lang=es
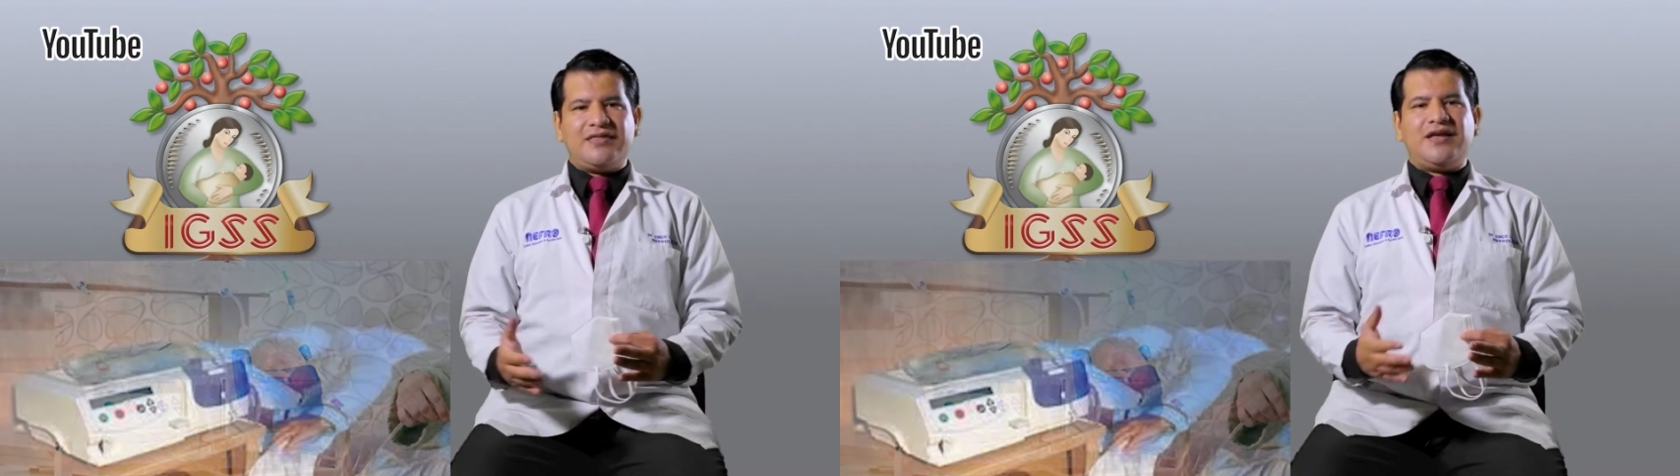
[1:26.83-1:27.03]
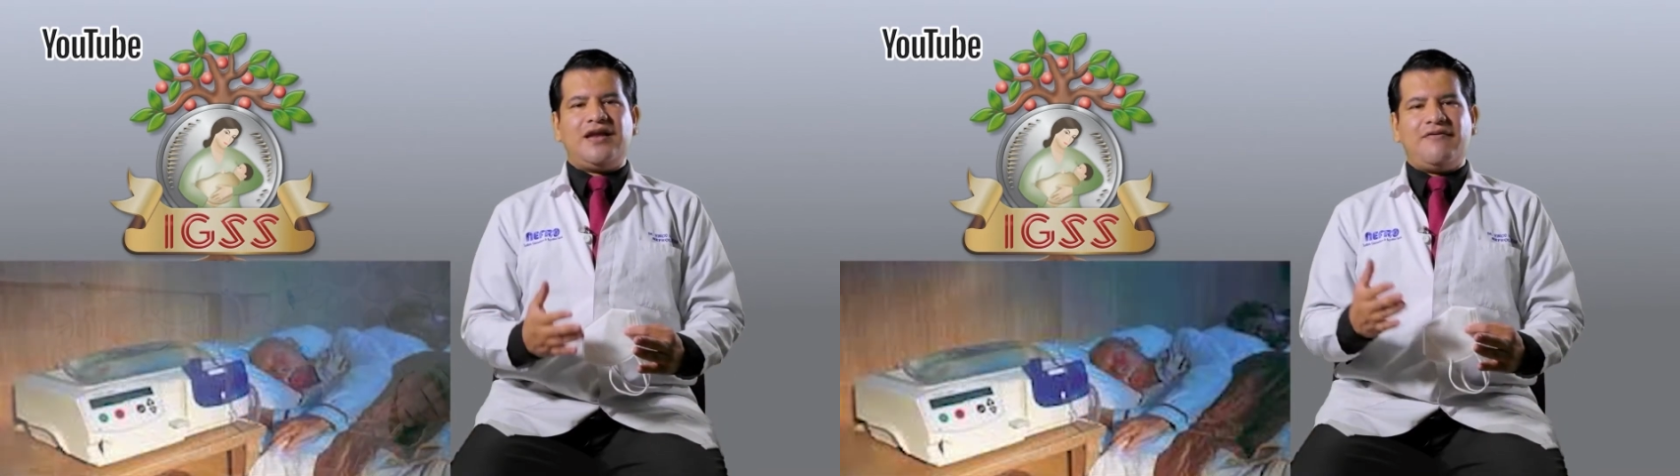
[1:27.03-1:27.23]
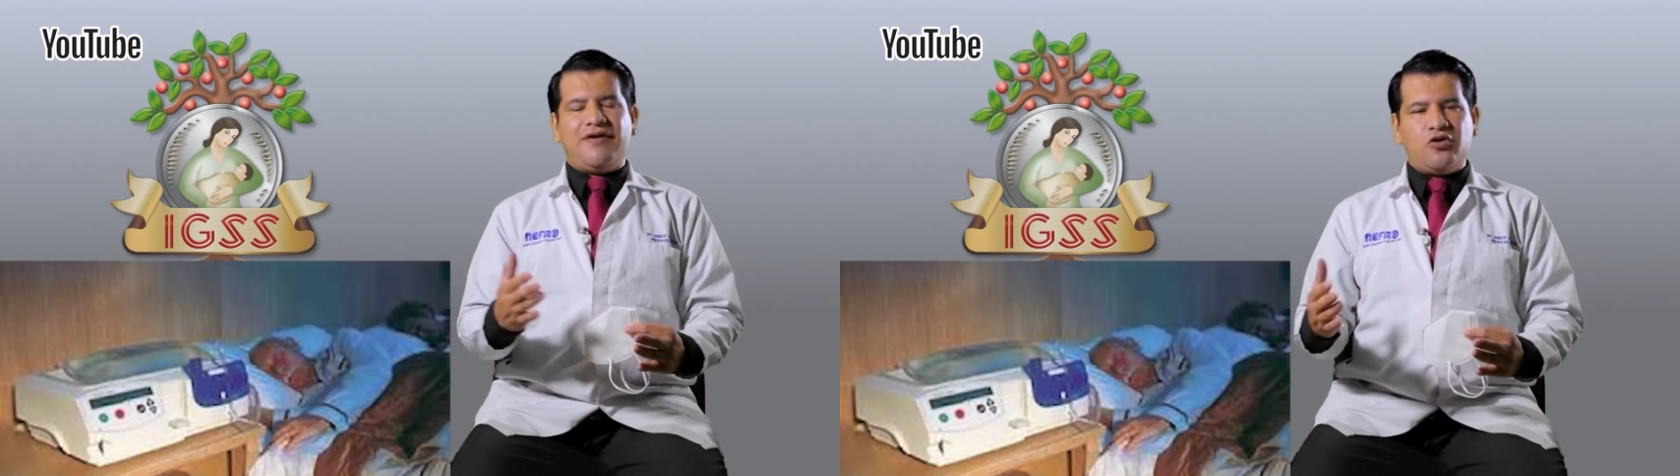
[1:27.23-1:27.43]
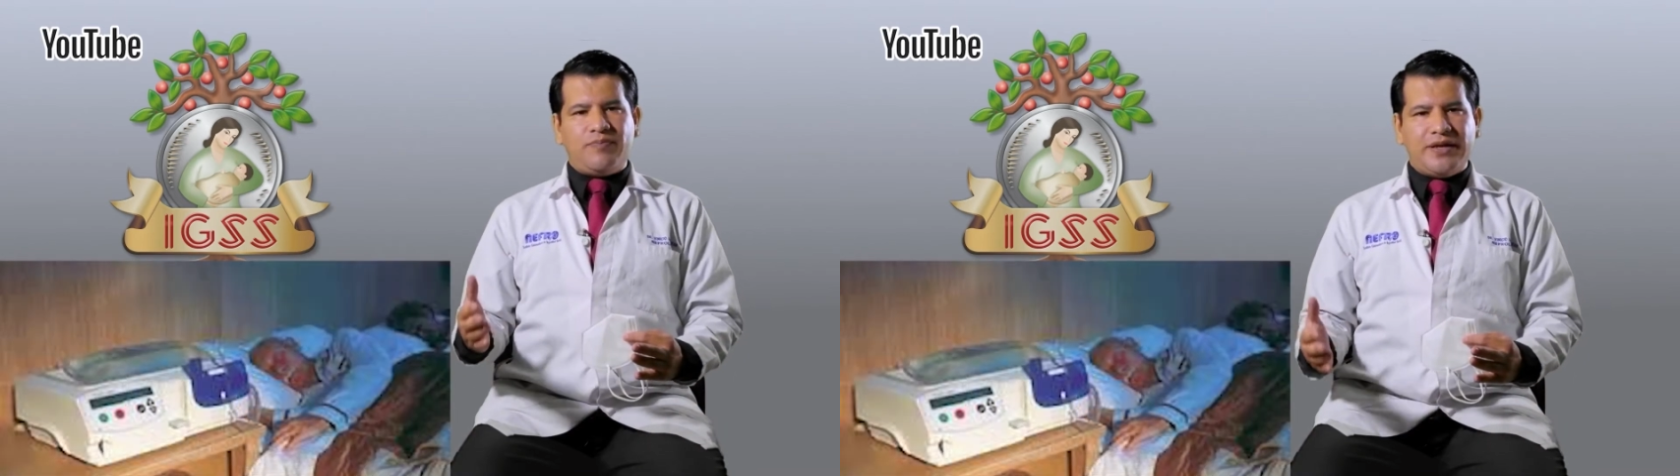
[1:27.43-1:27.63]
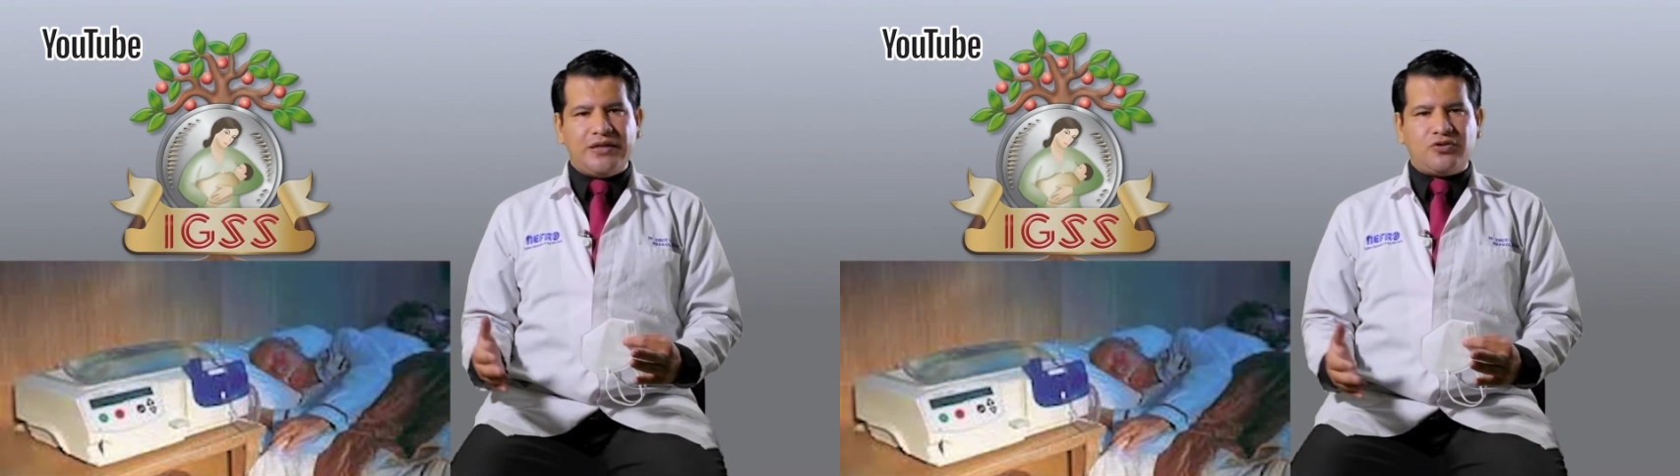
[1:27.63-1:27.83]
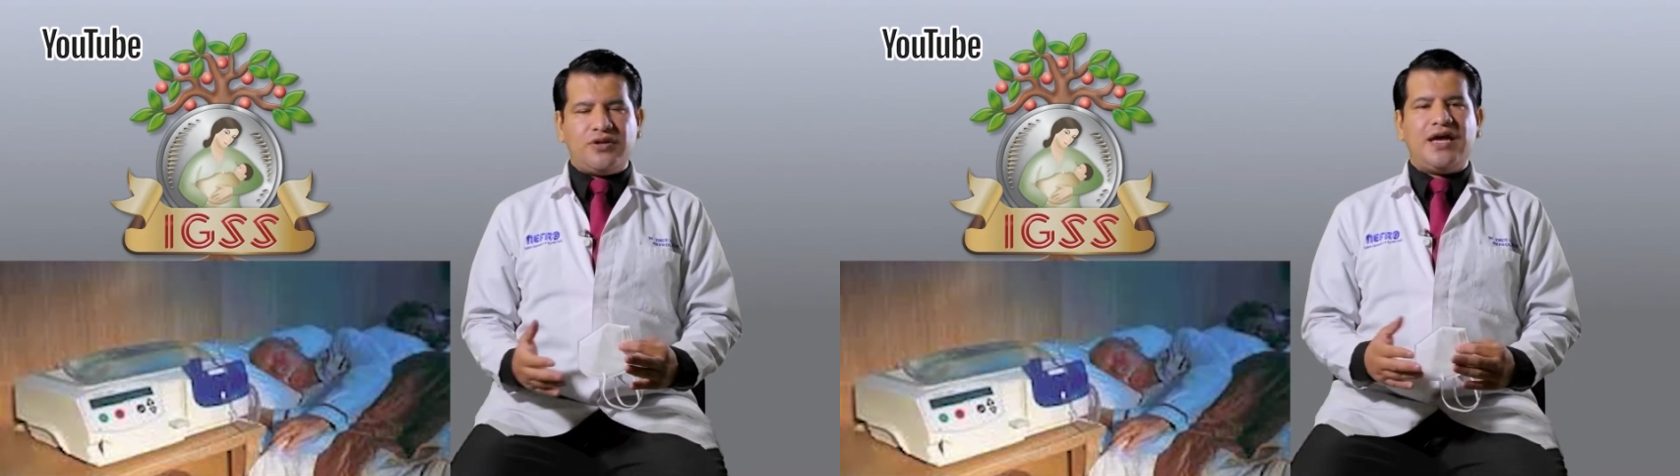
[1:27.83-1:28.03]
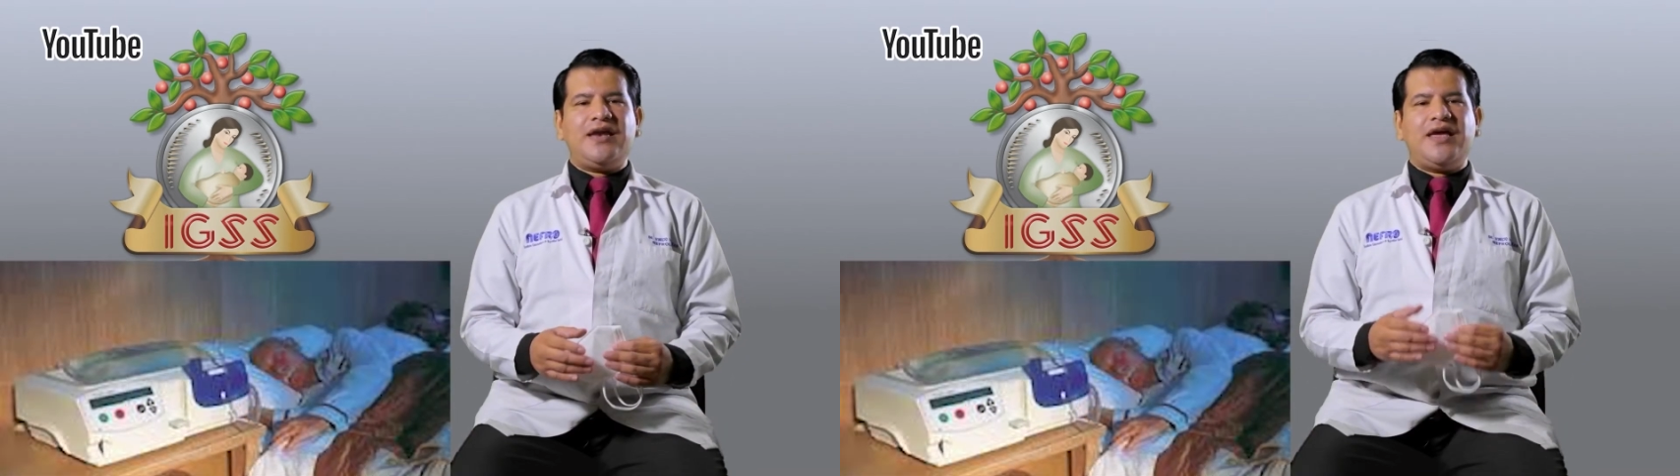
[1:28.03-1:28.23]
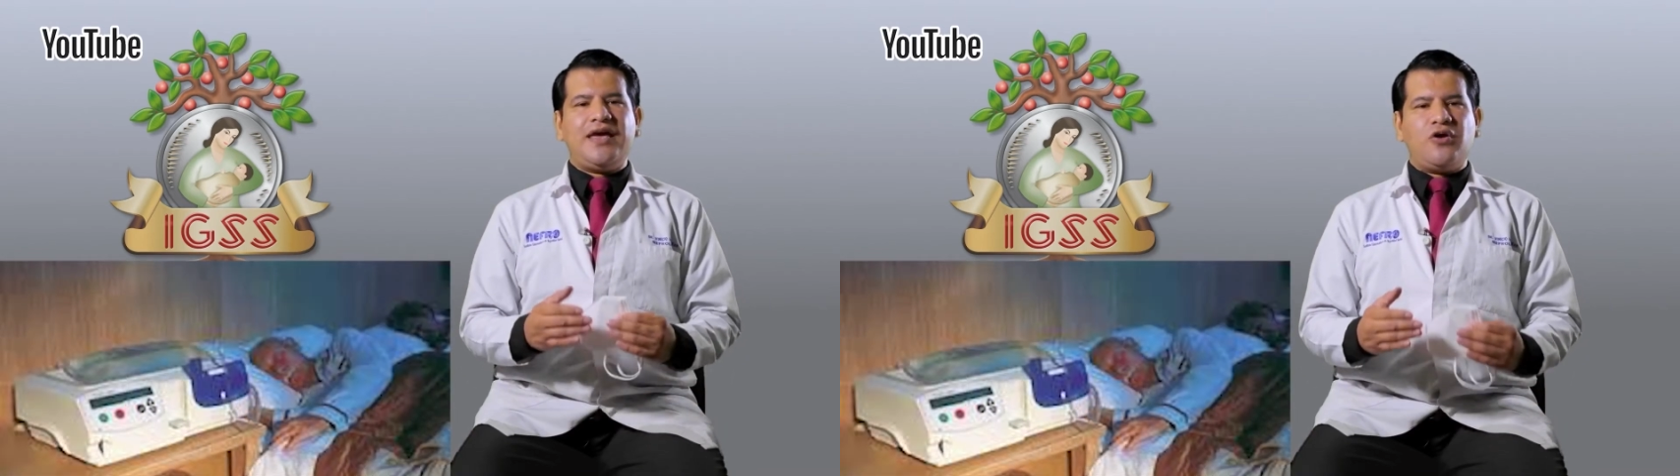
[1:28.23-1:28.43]
de lavado
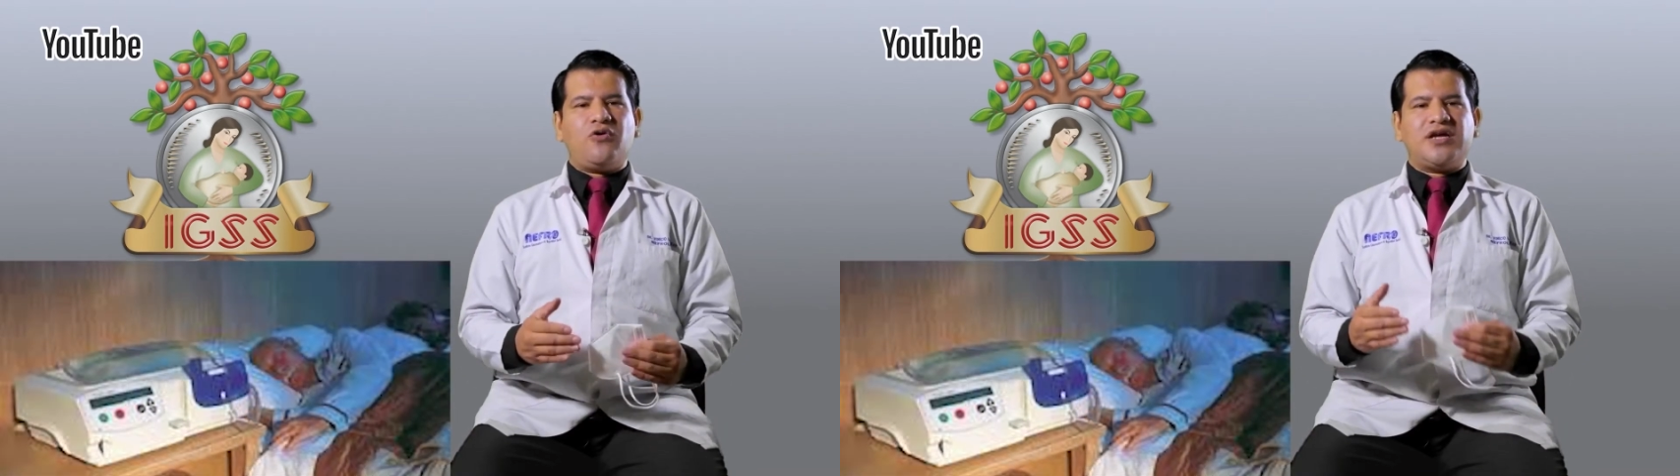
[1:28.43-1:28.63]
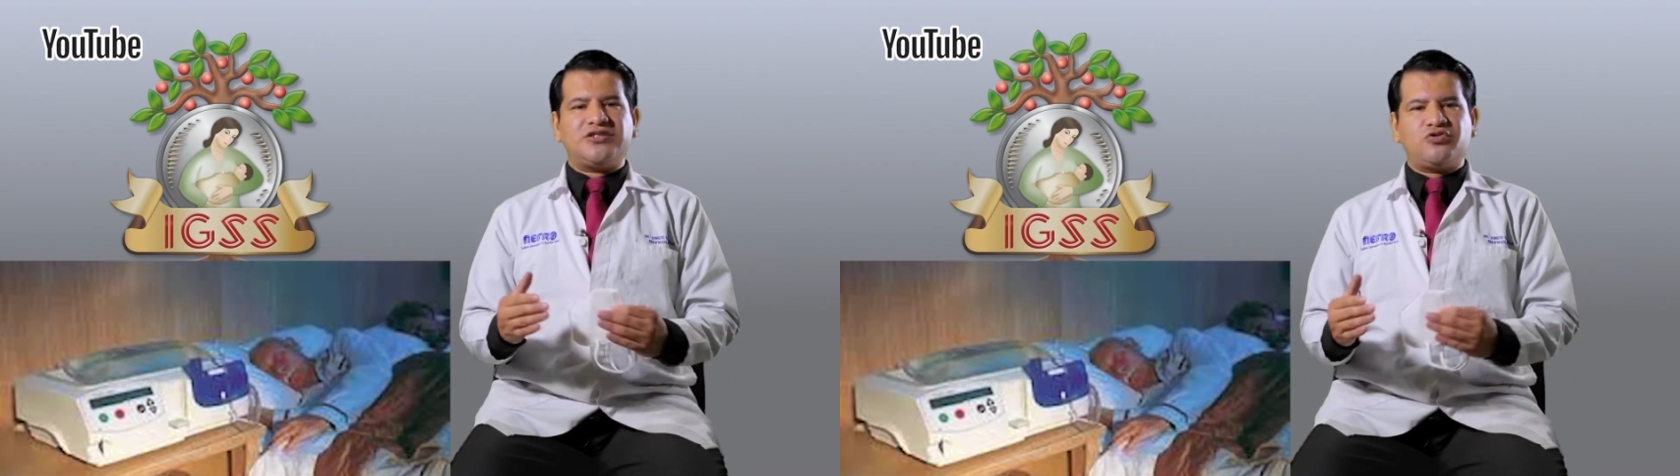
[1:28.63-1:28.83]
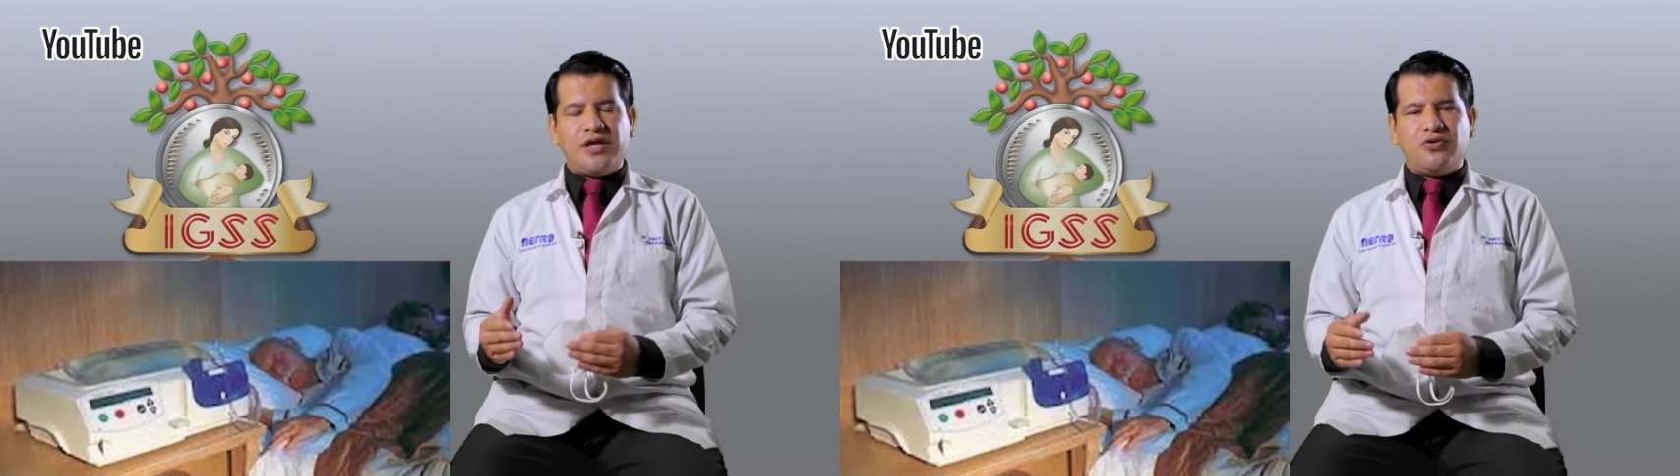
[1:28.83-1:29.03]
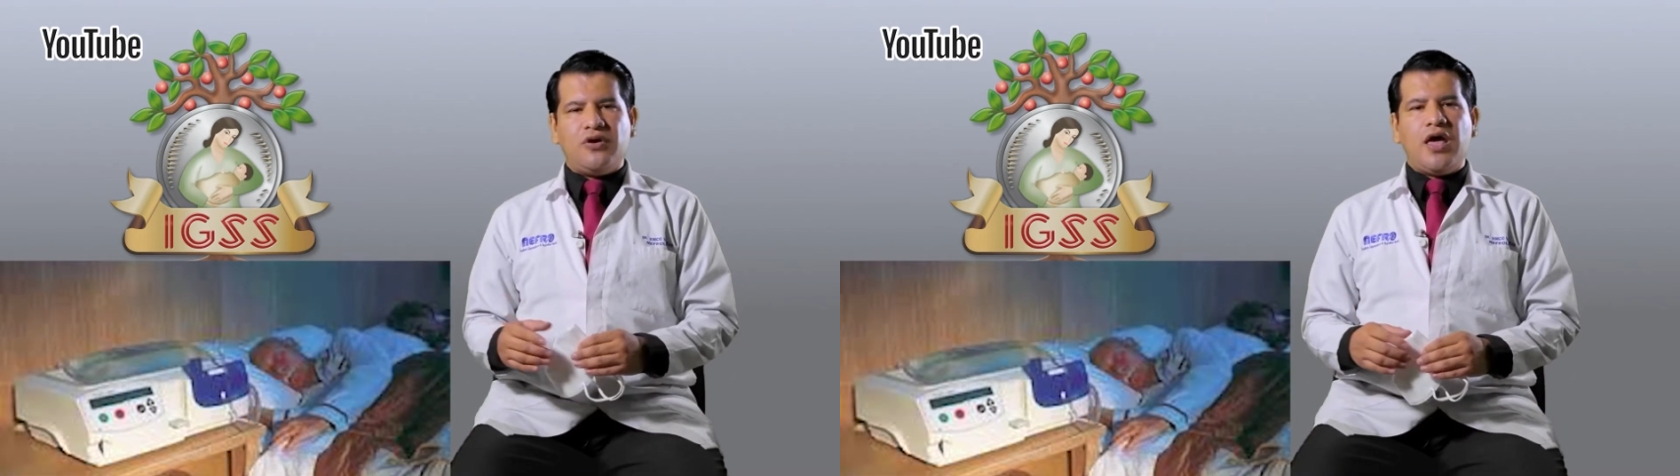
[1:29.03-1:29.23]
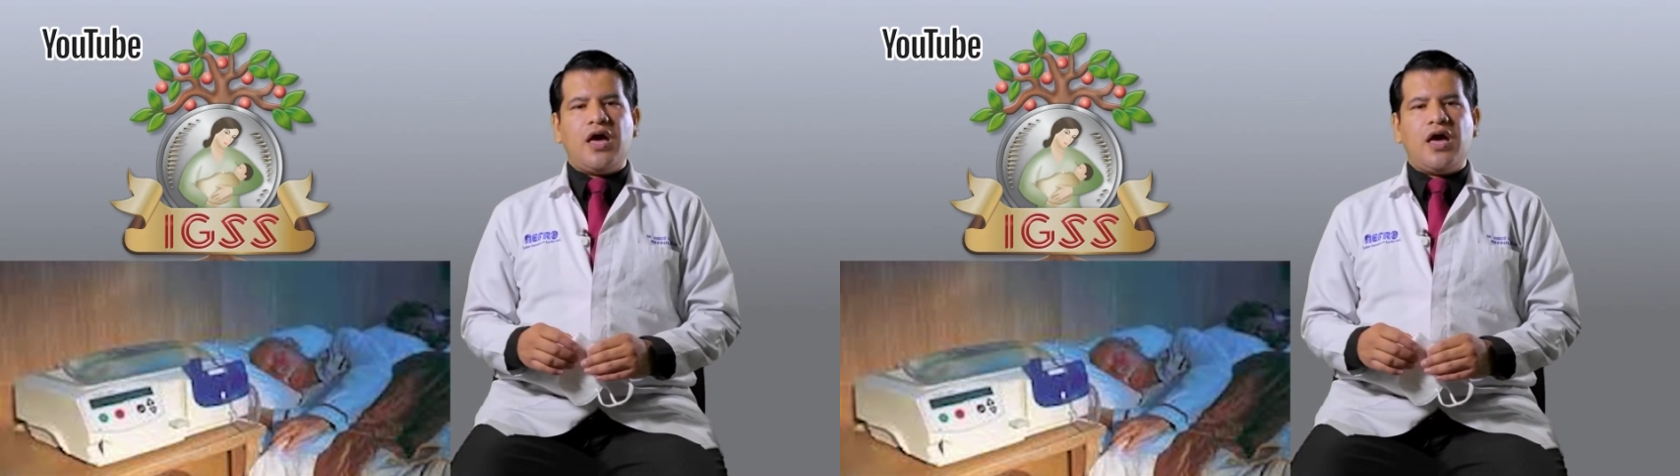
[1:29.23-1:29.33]
peritoneal en hora sueño,